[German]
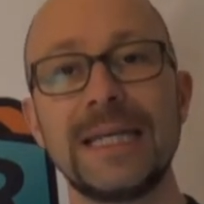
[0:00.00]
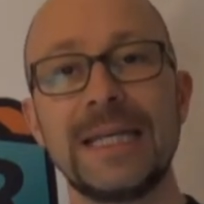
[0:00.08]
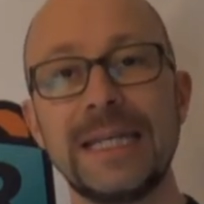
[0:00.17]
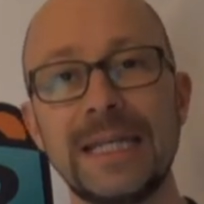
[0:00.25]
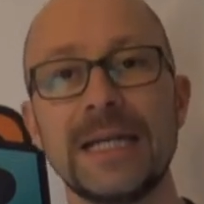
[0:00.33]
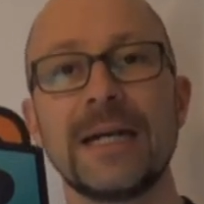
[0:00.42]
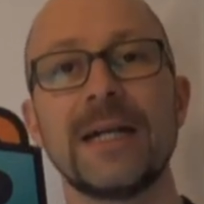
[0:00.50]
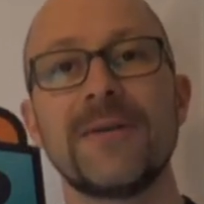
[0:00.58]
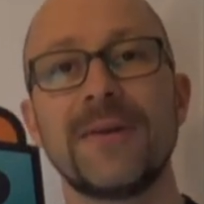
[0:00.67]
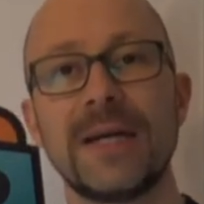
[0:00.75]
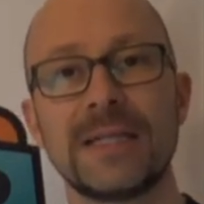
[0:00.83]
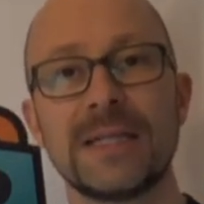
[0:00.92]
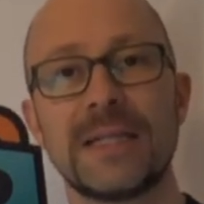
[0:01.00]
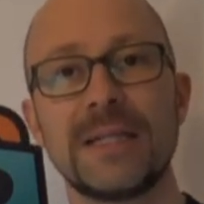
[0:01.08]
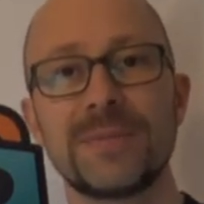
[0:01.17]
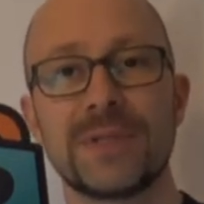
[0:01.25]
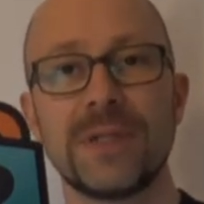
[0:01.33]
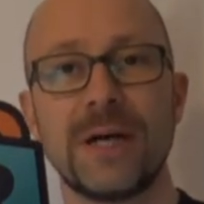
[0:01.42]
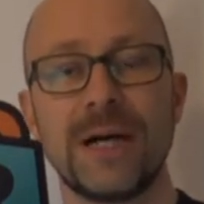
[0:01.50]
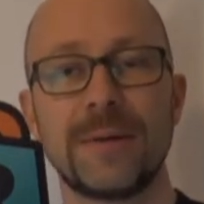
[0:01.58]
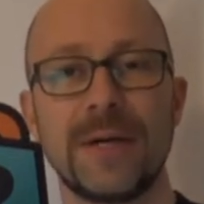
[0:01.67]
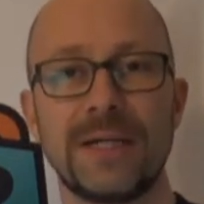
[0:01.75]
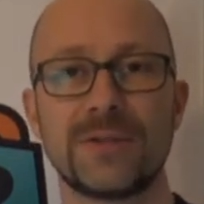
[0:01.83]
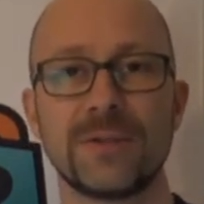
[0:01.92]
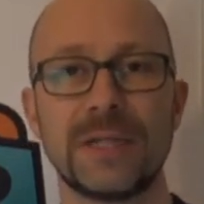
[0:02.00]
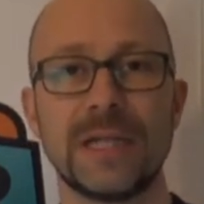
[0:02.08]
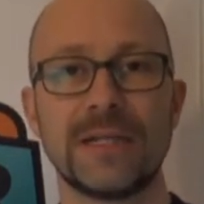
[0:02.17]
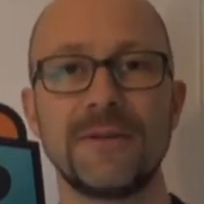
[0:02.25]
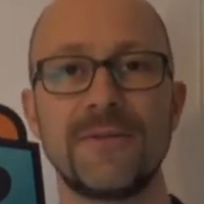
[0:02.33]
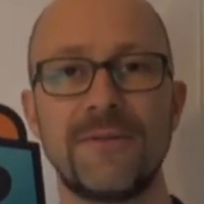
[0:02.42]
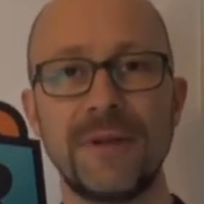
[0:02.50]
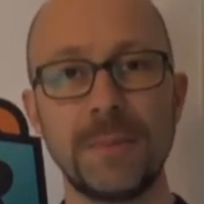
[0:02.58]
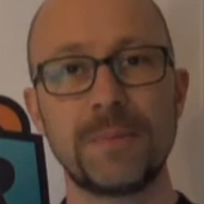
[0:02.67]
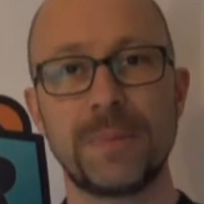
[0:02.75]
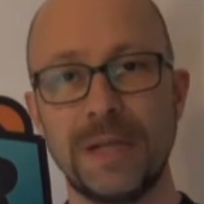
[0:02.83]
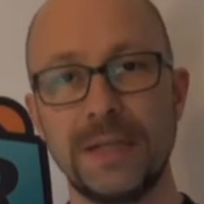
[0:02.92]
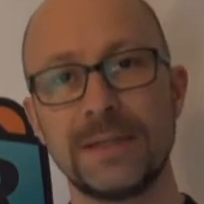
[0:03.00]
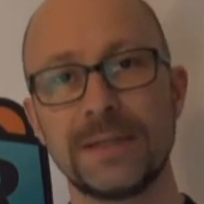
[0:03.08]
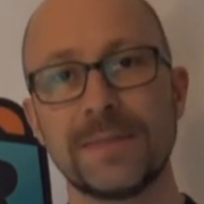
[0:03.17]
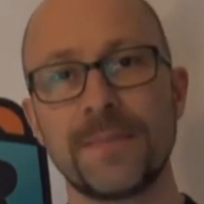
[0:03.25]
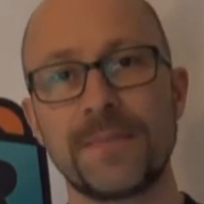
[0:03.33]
Idealerweise nimmst du aber einen sogenannten Flipbelt.